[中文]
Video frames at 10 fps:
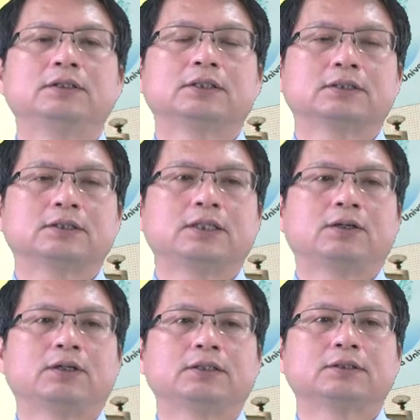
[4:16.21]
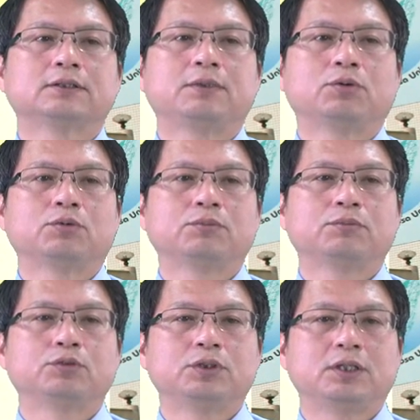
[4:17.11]
这个资料呢是没有
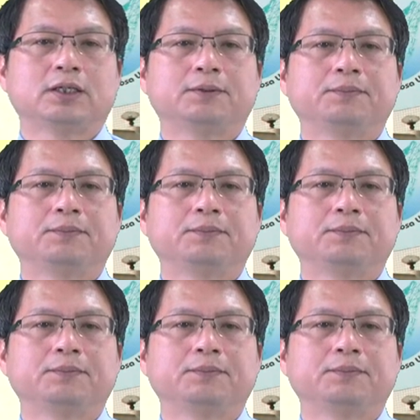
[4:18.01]
问题的，